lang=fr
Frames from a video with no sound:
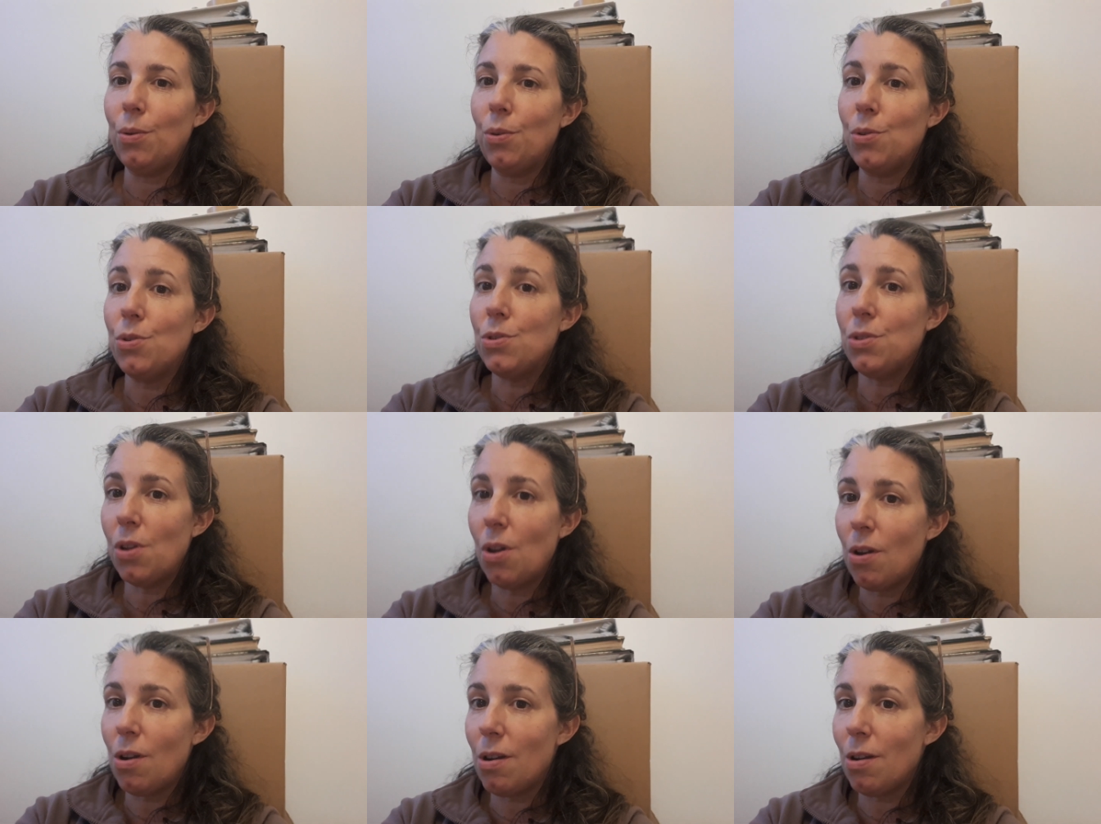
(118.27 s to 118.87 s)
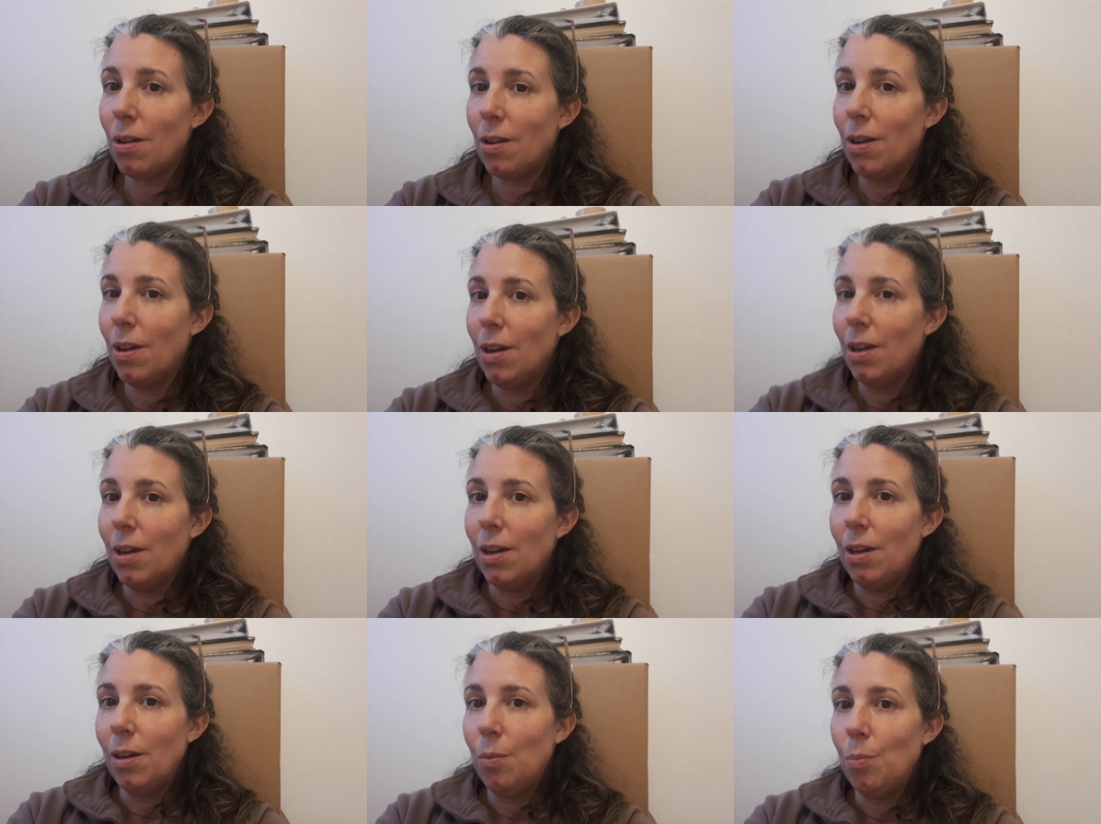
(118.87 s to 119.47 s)
seul
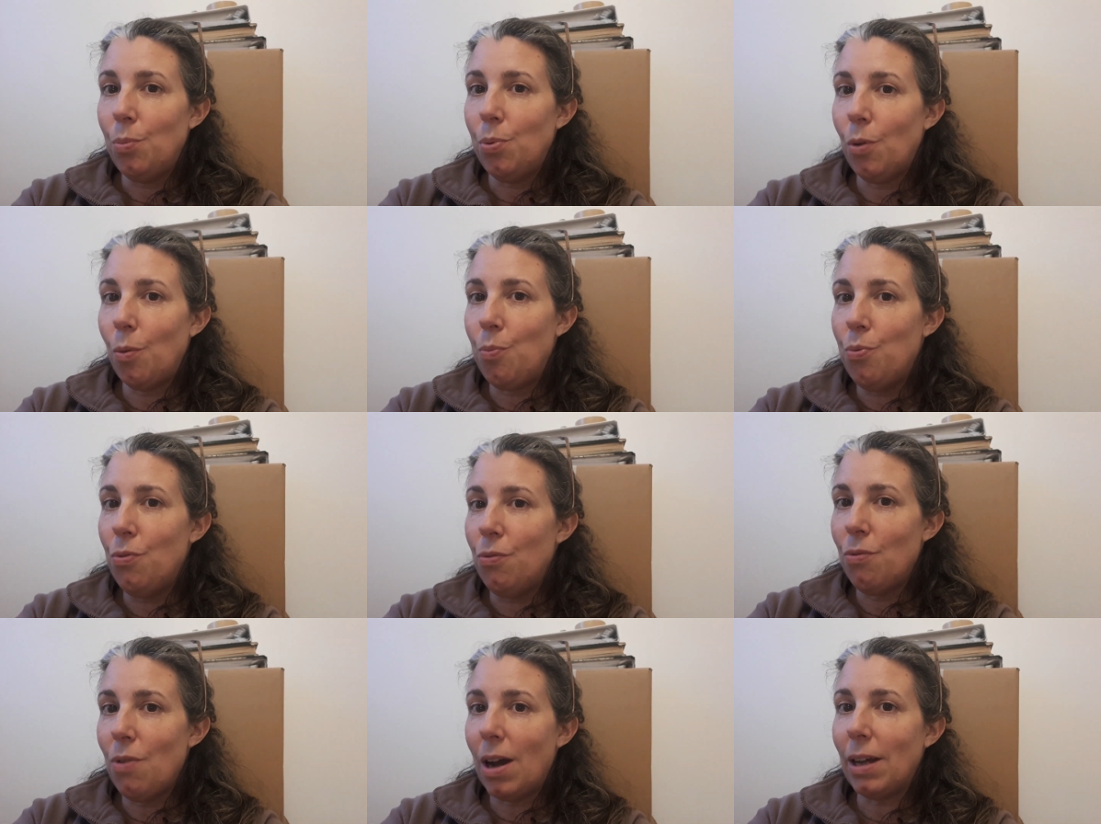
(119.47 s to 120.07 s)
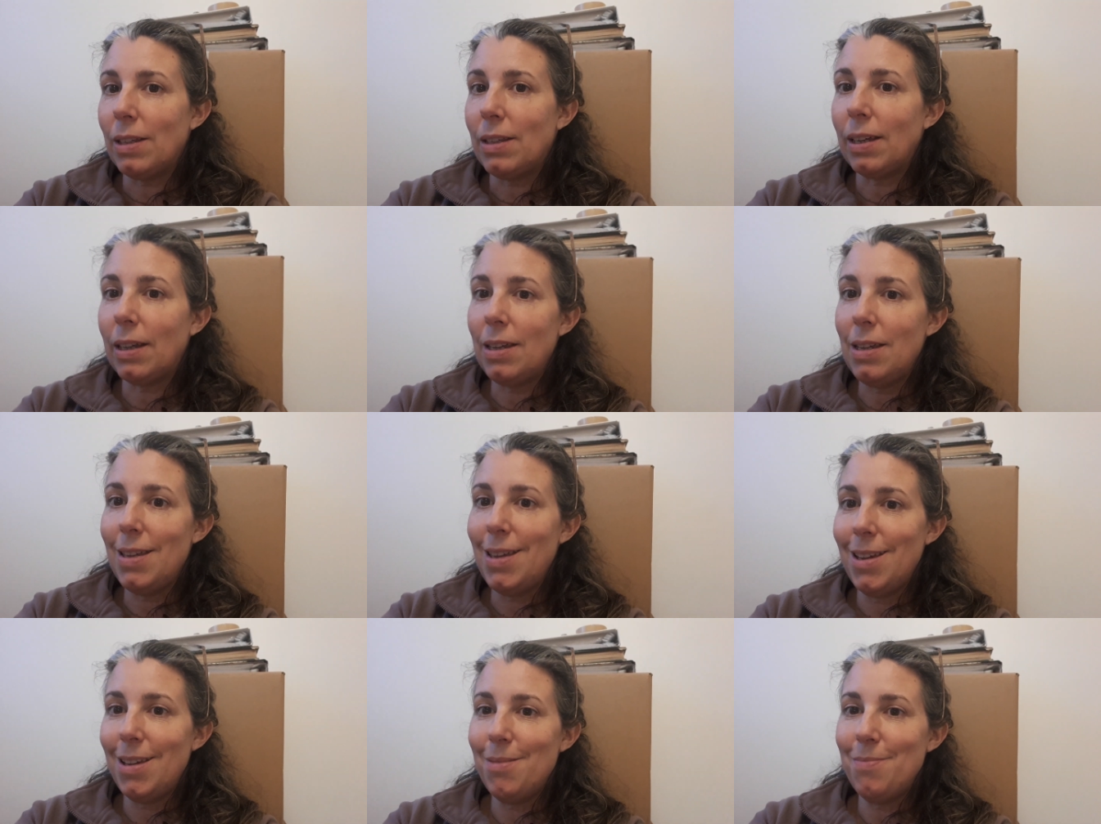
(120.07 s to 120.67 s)
pour pouvoir
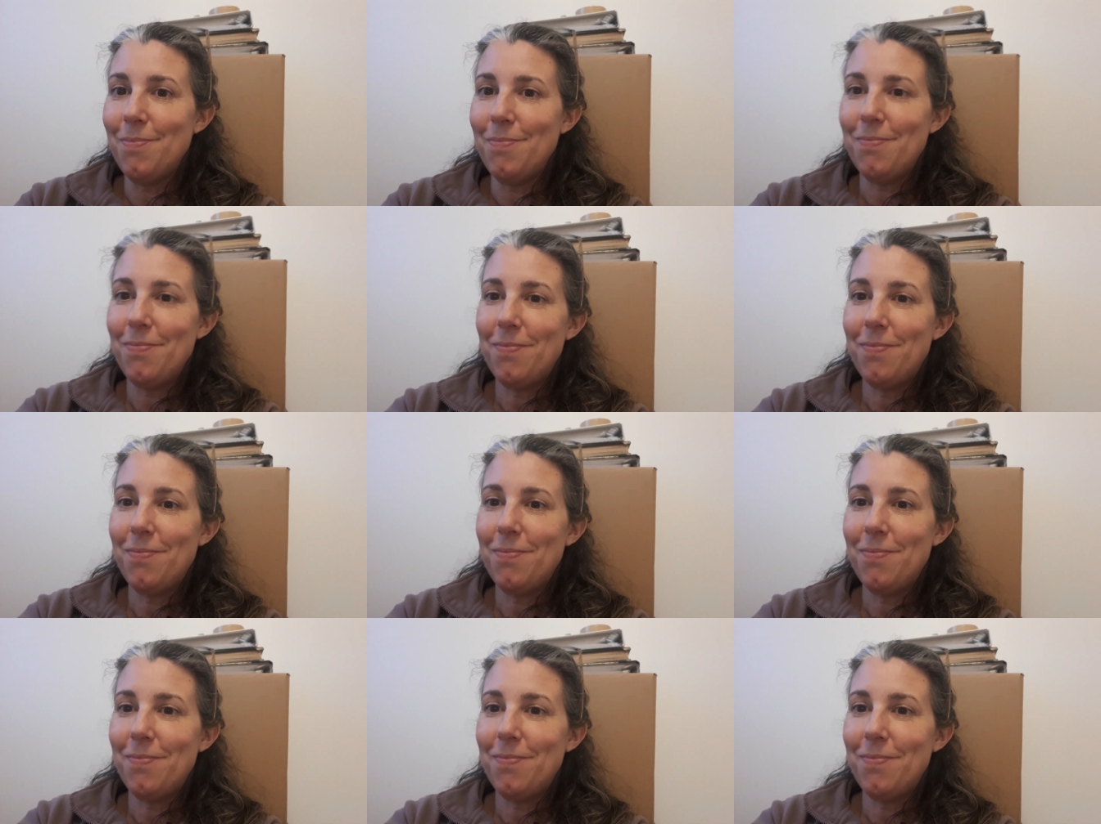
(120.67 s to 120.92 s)
trier.